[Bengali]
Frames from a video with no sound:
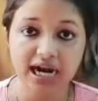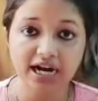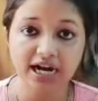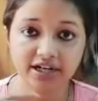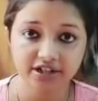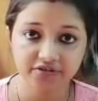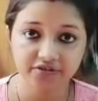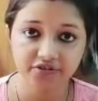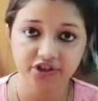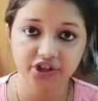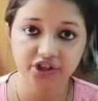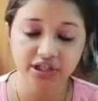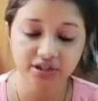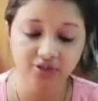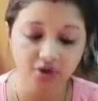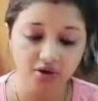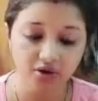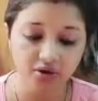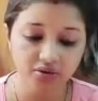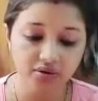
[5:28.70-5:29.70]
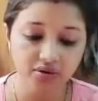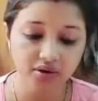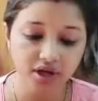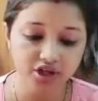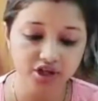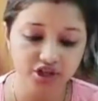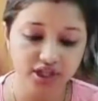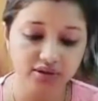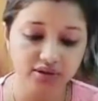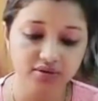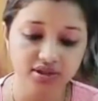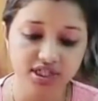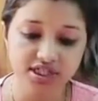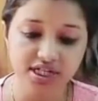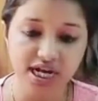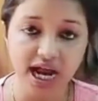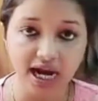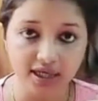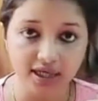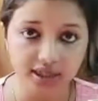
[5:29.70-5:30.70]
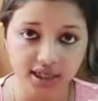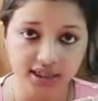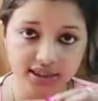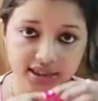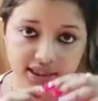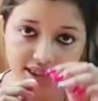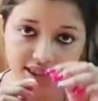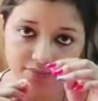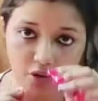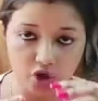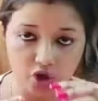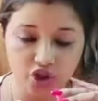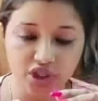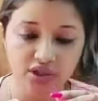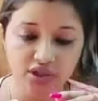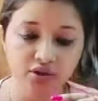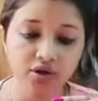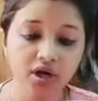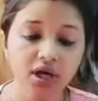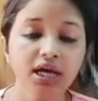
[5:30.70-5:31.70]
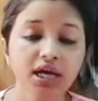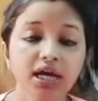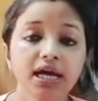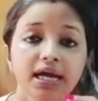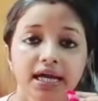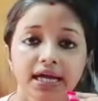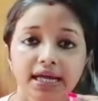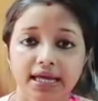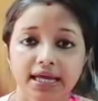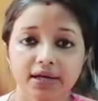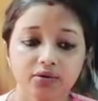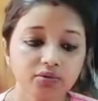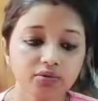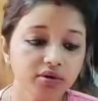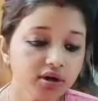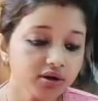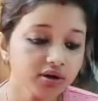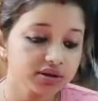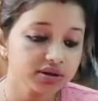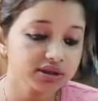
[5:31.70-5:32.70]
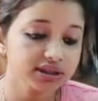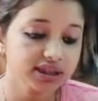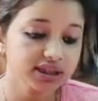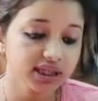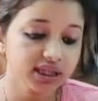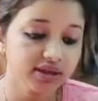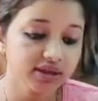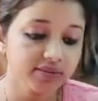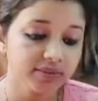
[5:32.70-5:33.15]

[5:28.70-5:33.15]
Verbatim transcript: আর্টিফিশিয়াল নখগুলো হয় সেগুলো জাস্ট আঠা দিয়ে বসানো এগুলো হচ্ছে